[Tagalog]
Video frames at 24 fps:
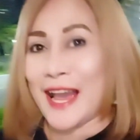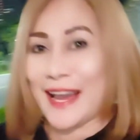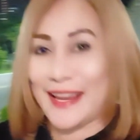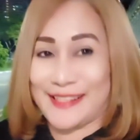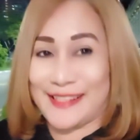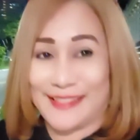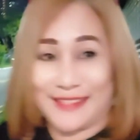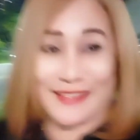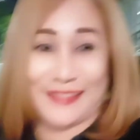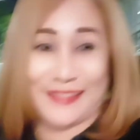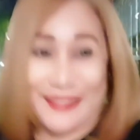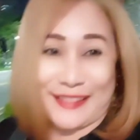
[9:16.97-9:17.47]
guys.
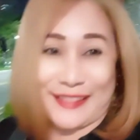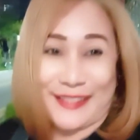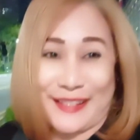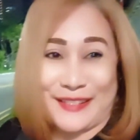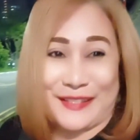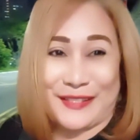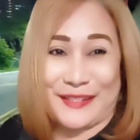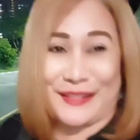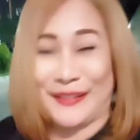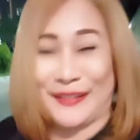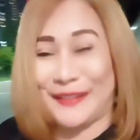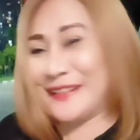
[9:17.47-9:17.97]

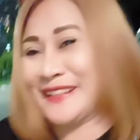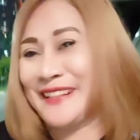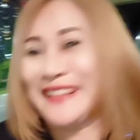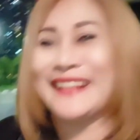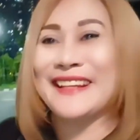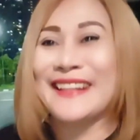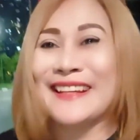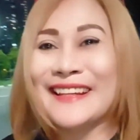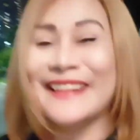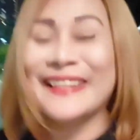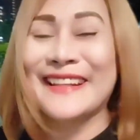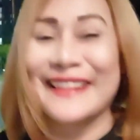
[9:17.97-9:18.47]
Destination
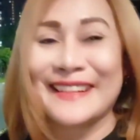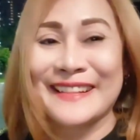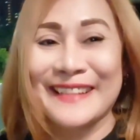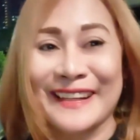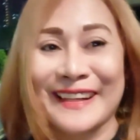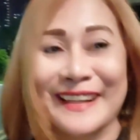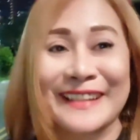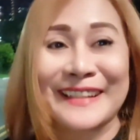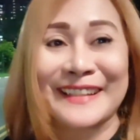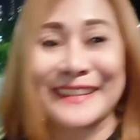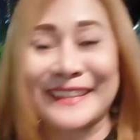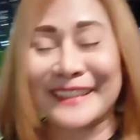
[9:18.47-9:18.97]

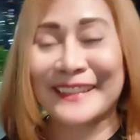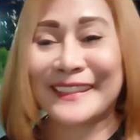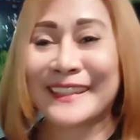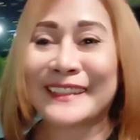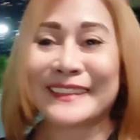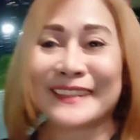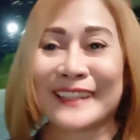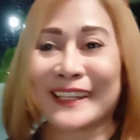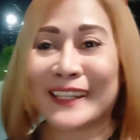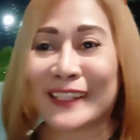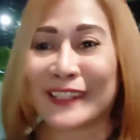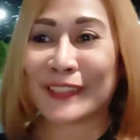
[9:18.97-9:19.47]
nakarating na
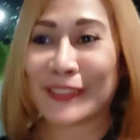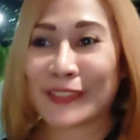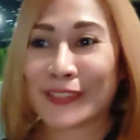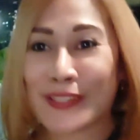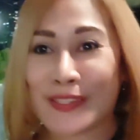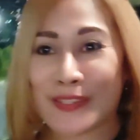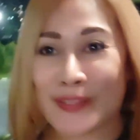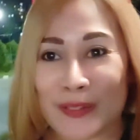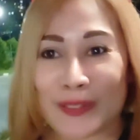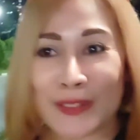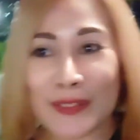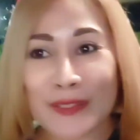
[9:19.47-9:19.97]
tayo.
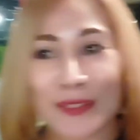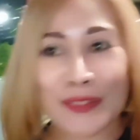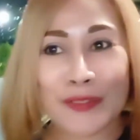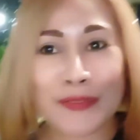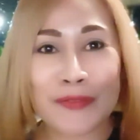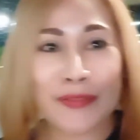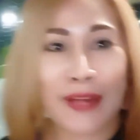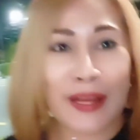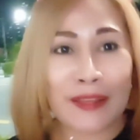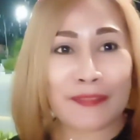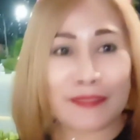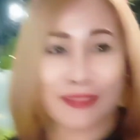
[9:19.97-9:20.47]
So, although
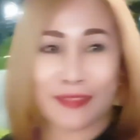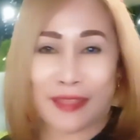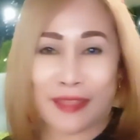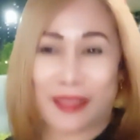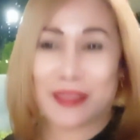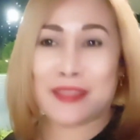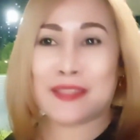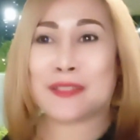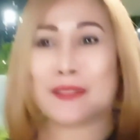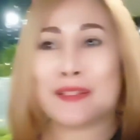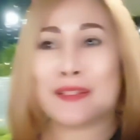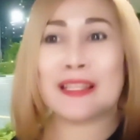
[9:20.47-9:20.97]
5
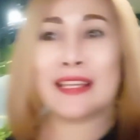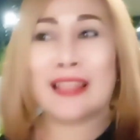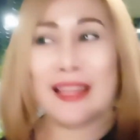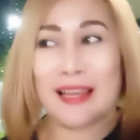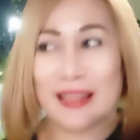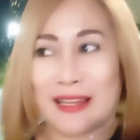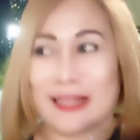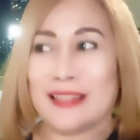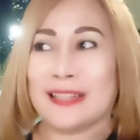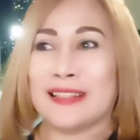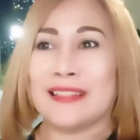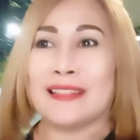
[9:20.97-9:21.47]
station
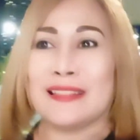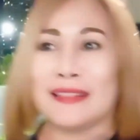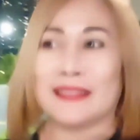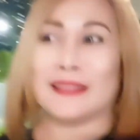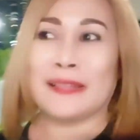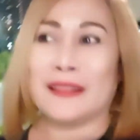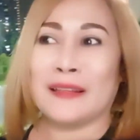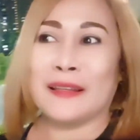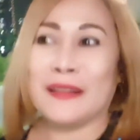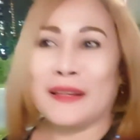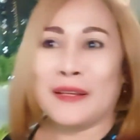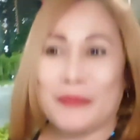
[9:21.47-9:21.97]
lang,
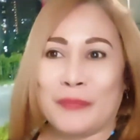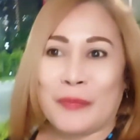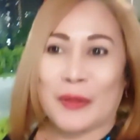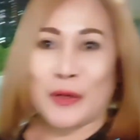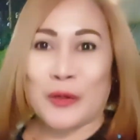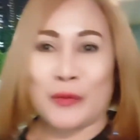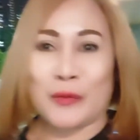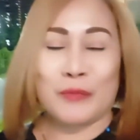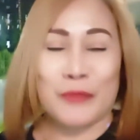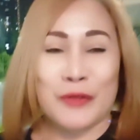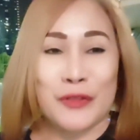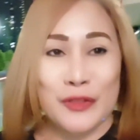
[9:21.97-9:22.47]
pero
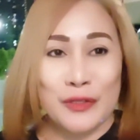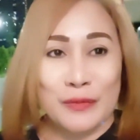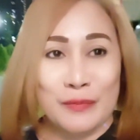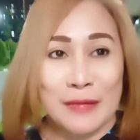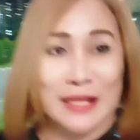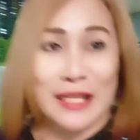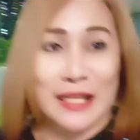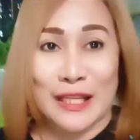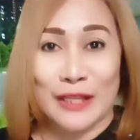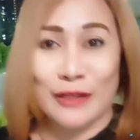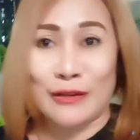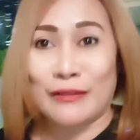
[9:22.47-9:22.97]
medyo
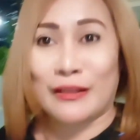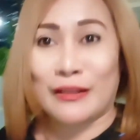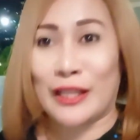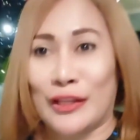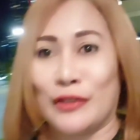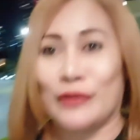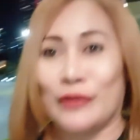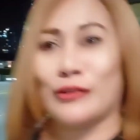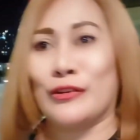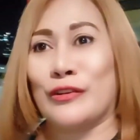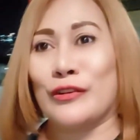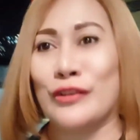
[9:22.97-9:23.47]
malayo na
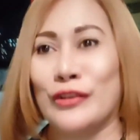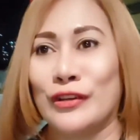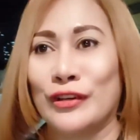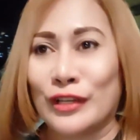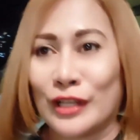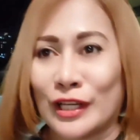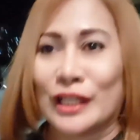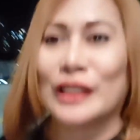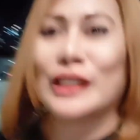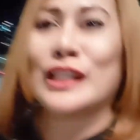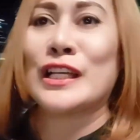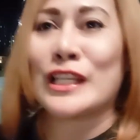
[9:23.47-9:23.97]
yun.
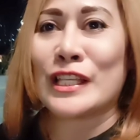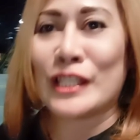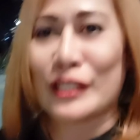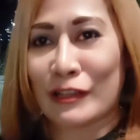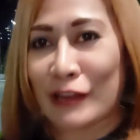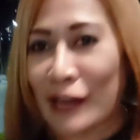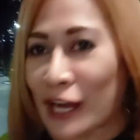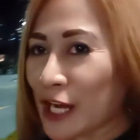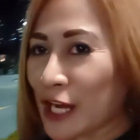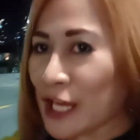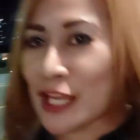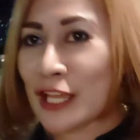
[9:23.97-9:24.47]
So,
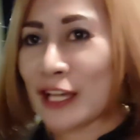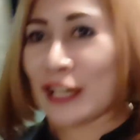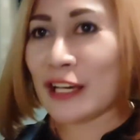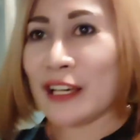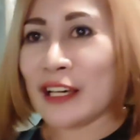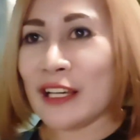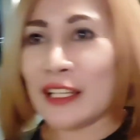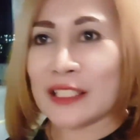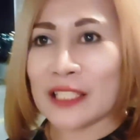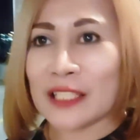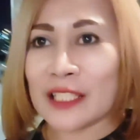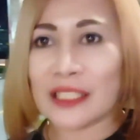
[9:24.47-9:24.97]

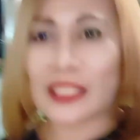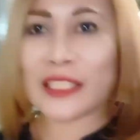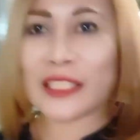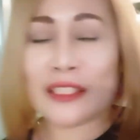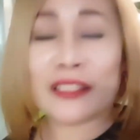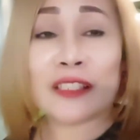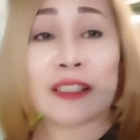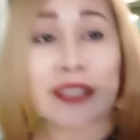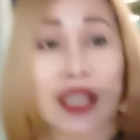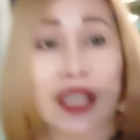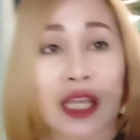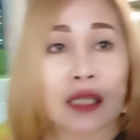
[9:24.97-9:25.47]
ngayon, nandito
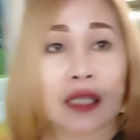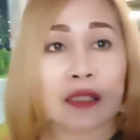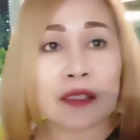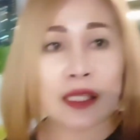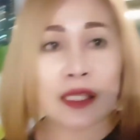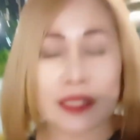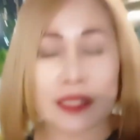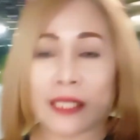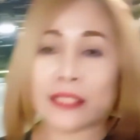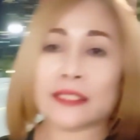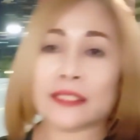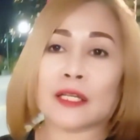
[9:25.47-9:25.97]
na tayo,
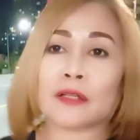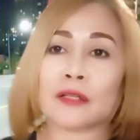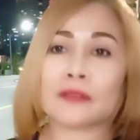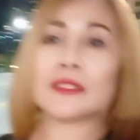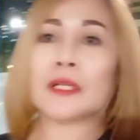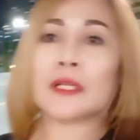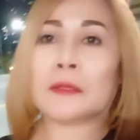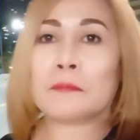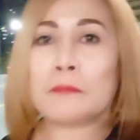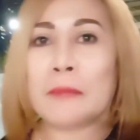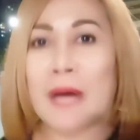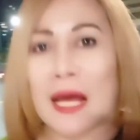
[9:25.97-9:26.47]
sasakyan ako
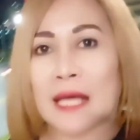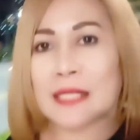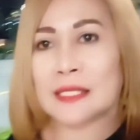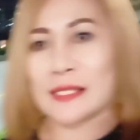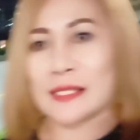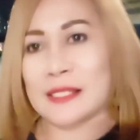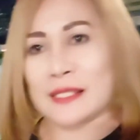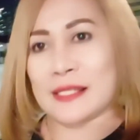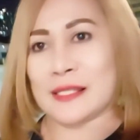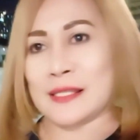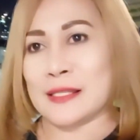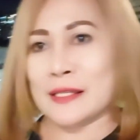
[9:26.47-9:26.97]
ng bus.
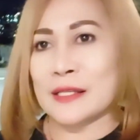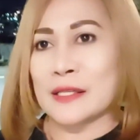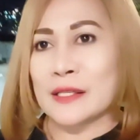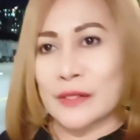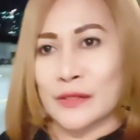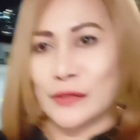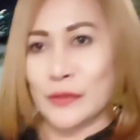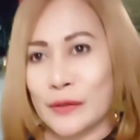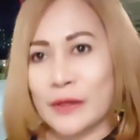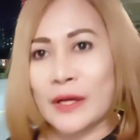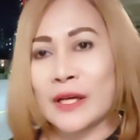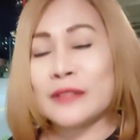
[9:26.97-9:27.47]

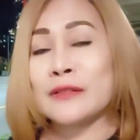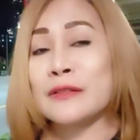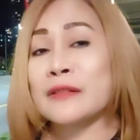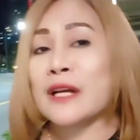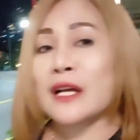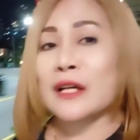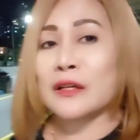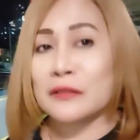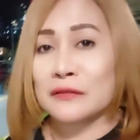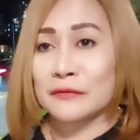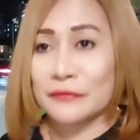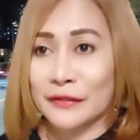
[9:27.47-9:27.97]
So, ganun ka
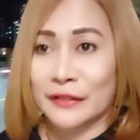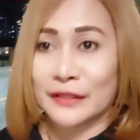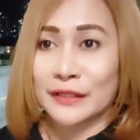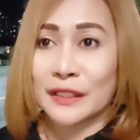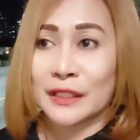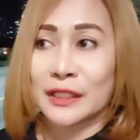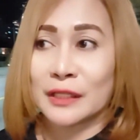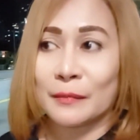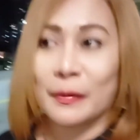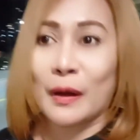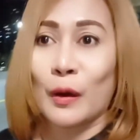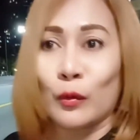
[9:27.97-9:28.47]

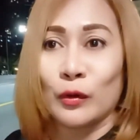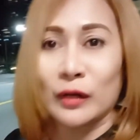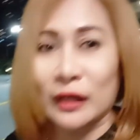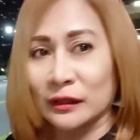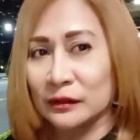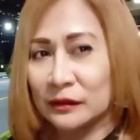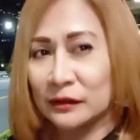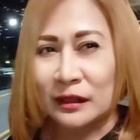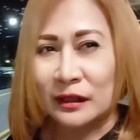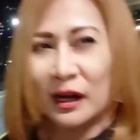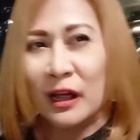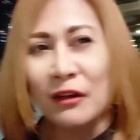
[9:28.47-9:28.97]
convenient, di ba? Walang
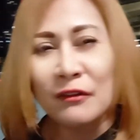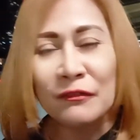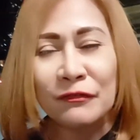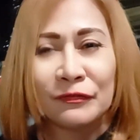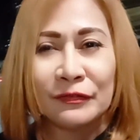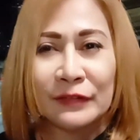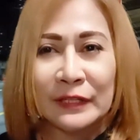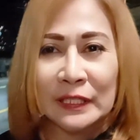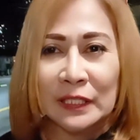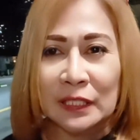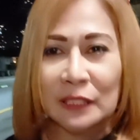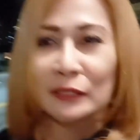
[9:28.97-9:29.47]

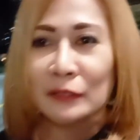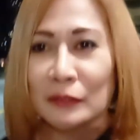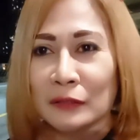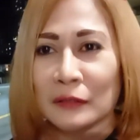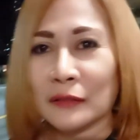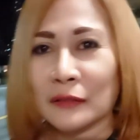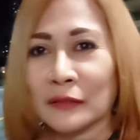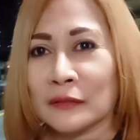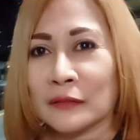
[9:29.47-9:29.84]
traffic, no?